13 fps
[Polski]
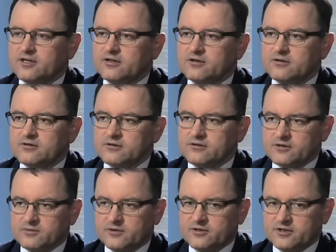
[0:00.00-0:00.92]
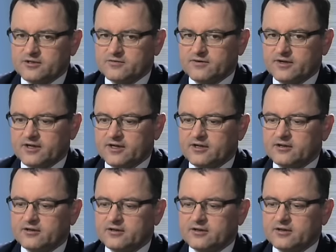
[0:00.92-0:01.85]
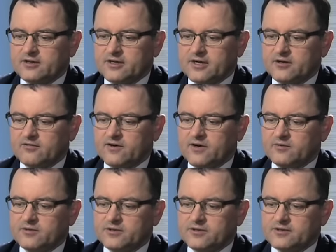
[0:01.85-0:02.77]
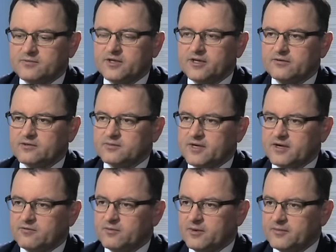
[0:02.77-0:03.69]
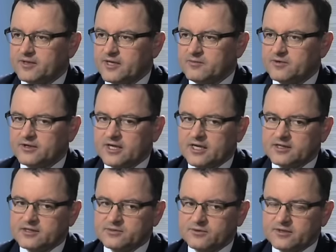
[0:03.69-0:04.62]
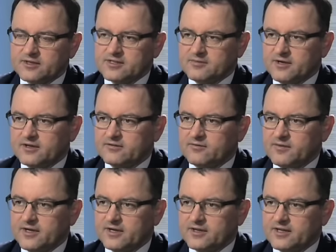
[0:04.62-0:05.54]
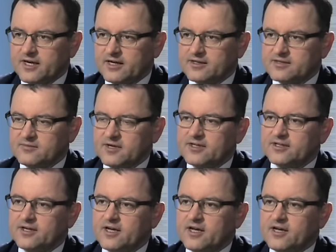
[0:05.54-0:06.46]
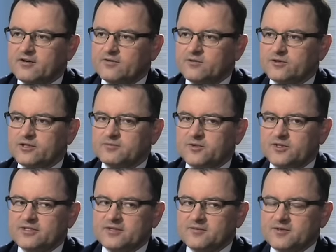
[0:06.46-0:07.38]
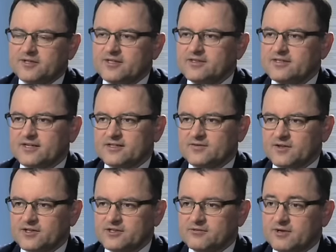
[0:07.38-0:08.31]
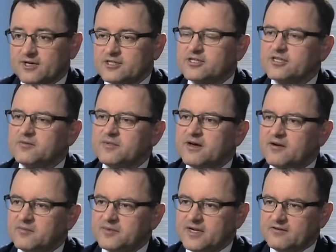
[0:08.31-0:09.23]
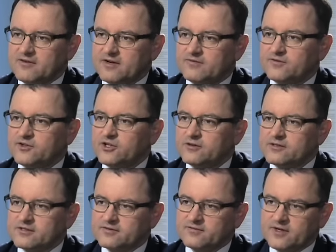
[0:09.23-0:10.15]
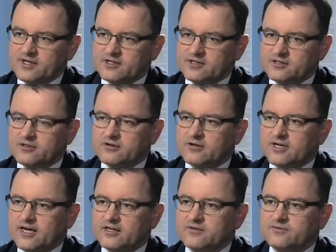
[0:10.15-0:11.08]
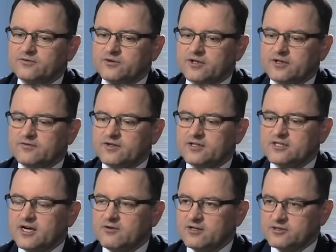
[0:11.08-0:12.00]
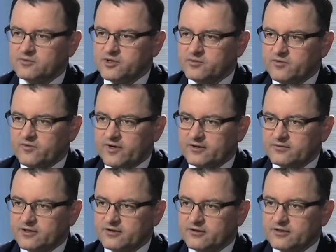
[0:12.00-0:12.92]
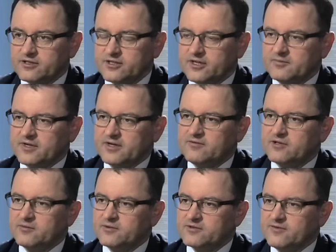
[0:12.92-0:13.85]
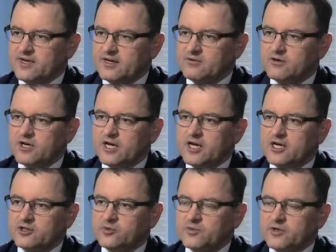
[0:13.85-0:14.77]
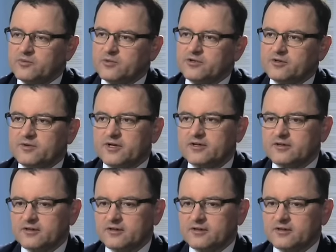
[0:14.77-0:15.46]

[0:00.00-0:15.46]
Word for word: na gorąco te społeczeństwa e, reagowały, zmieniając prawo. Pamiętamy słynne zamachy w Belgii, ale zamachy, w których policja belgijska stwierdziła, że nie miała prawa w nocy wejść do lokali, w której wiedziała, że przebywają terroryści, ale prawo nie pozwalało. Dopiero po tym, jak